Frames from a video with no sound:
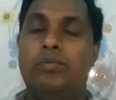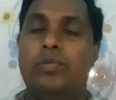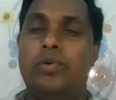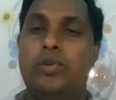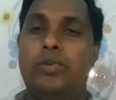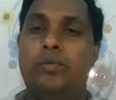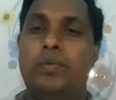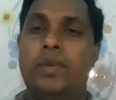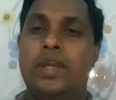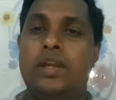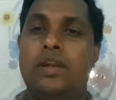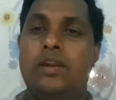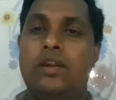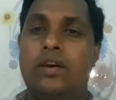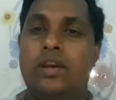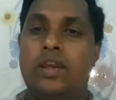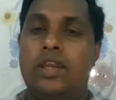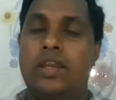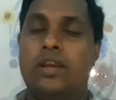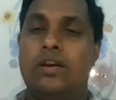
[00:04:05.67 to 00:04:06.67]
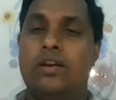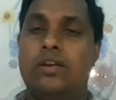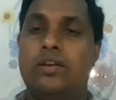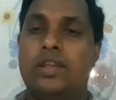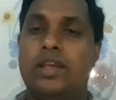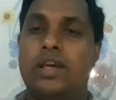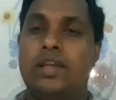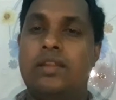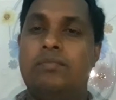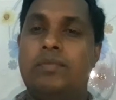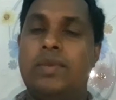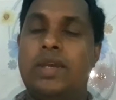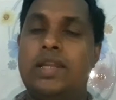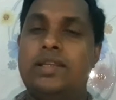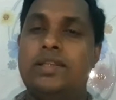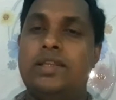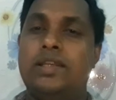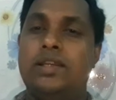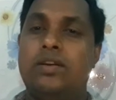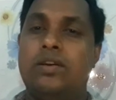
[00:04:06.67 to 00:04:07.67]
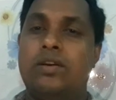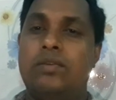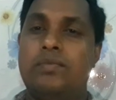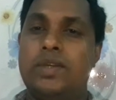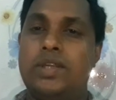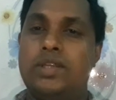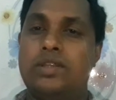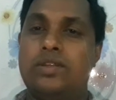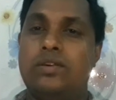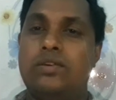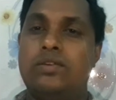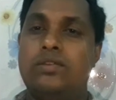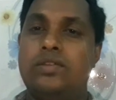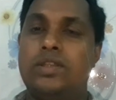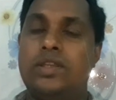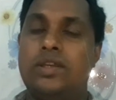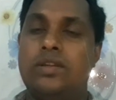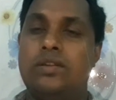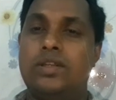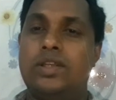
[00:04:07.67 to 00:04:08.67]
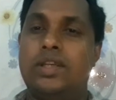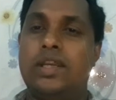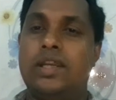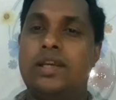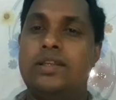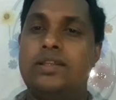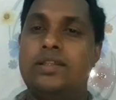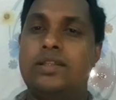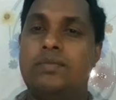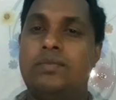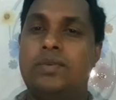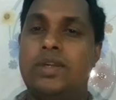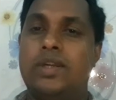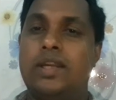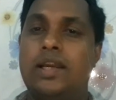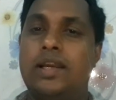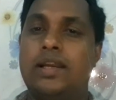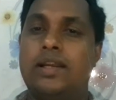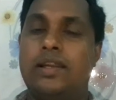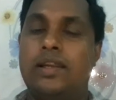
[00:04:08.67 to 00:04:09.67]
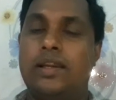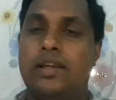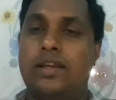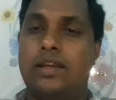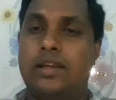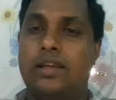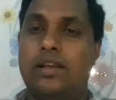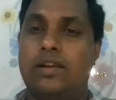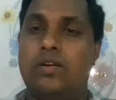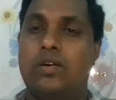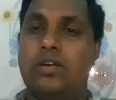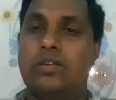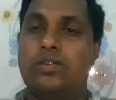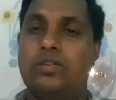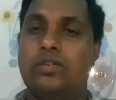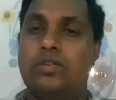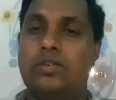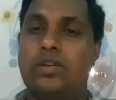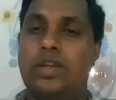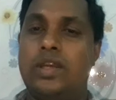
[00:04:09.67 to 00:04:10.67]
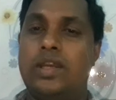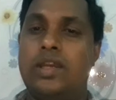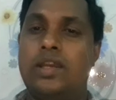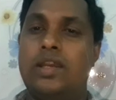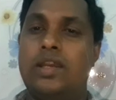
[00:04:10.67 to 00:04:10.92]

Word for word: পূর্বের নয় অর্থাৎ ম্যানেজিং কমিটি যখন ছিল সেখানে যেমন লাখ লাখ টাকা খরচ করে